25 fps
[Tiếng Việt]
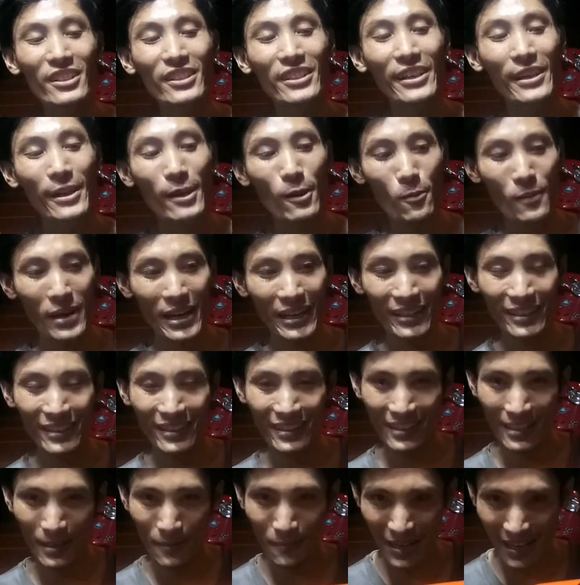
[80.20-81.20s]
zin theo máy
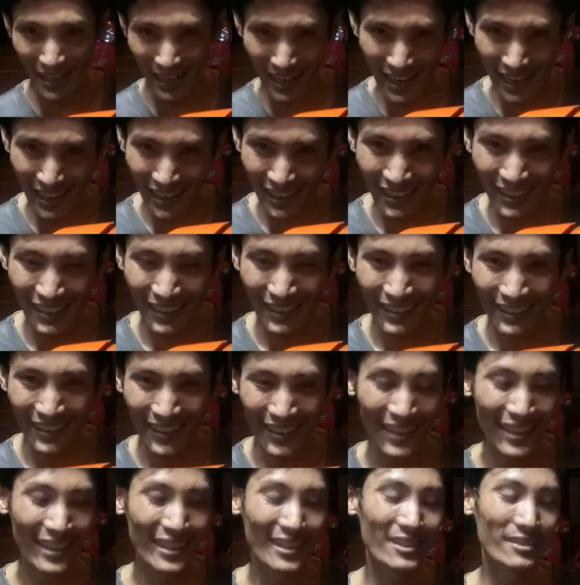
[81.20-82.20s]
các bác ạ
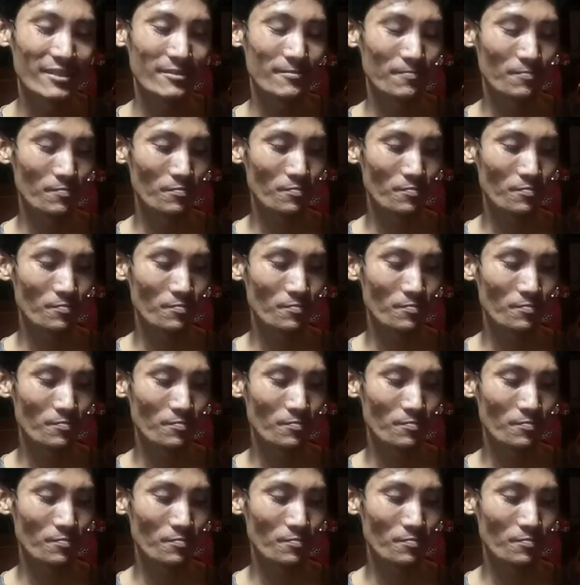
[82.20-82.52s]
đó.